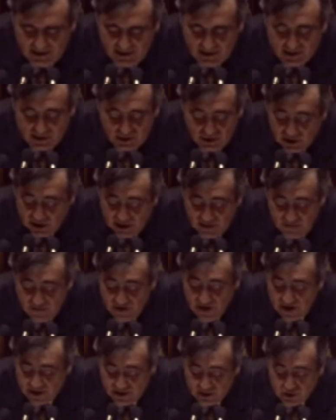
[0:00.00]
Il serait
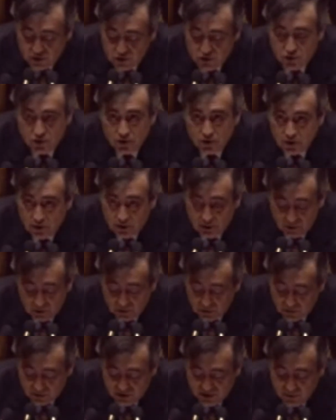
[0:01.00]
vain et dangereux
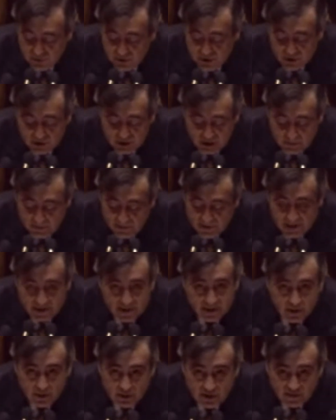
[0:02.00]
de continuer de
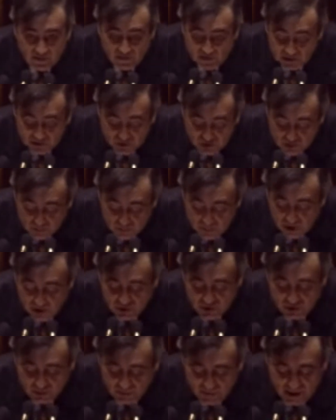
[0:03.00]
répéter que la France se
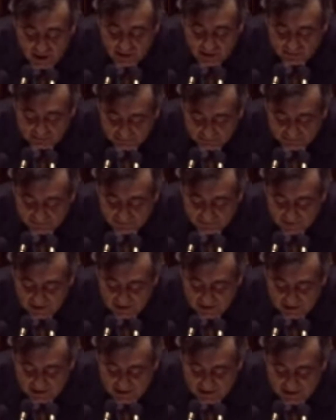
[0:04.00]
porte bien.
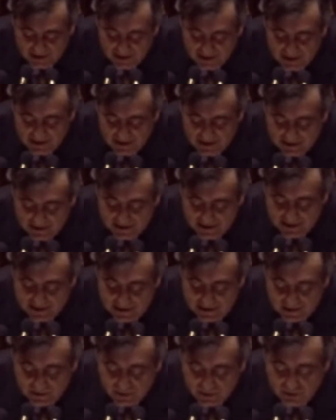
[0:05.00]

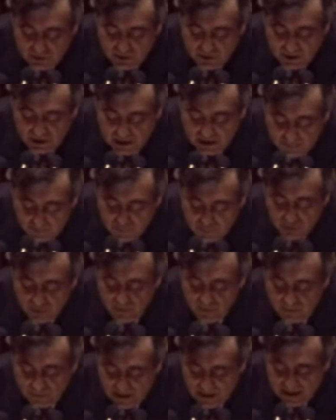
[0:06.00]
Si on ne
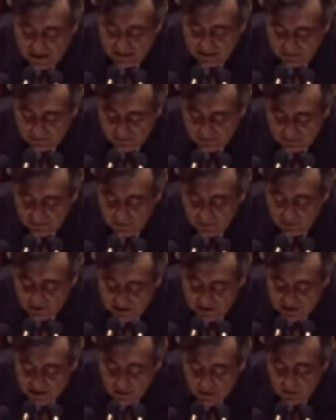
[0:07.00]
répond pas au
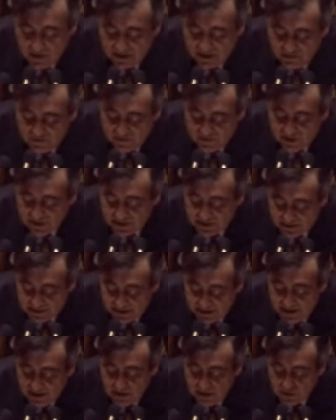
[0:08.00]
désarroi des
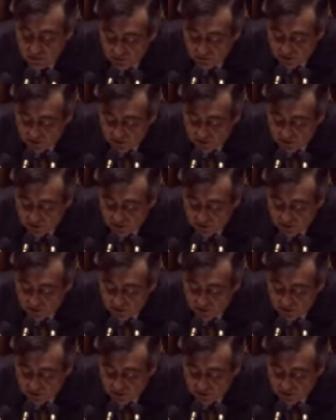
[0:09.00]
Français, ils